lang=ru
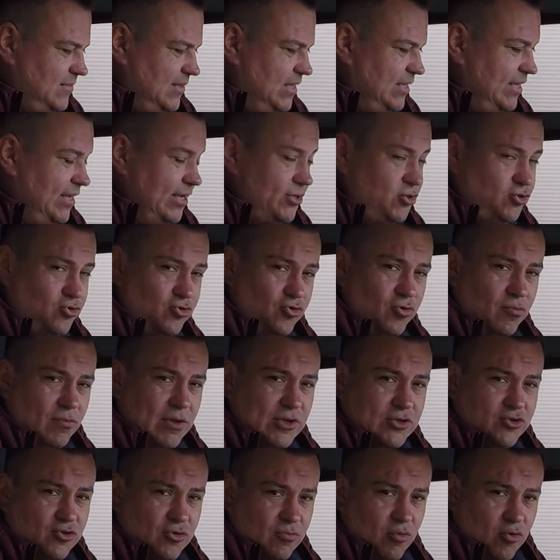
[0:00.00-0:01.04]
Я еще
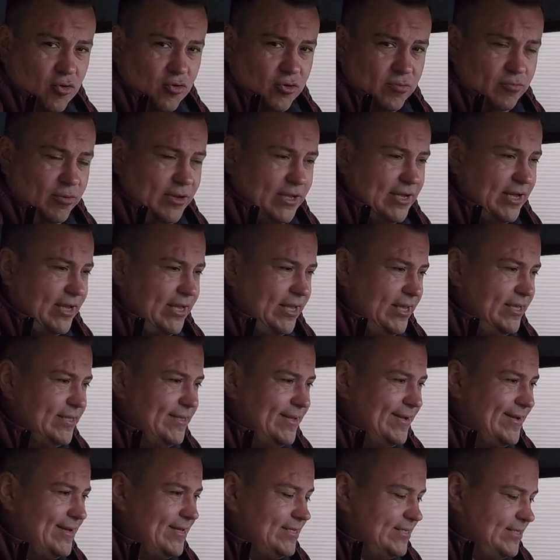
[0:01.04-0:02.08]
думал, что могут быть
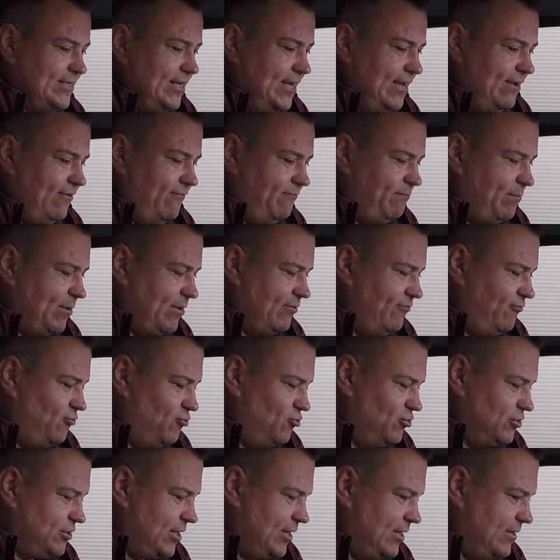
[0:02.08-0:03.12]
какие-то КЗ в
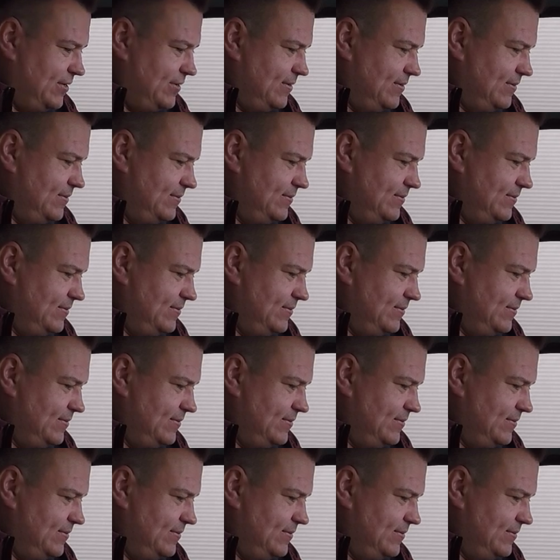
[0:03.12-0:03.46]
проводке.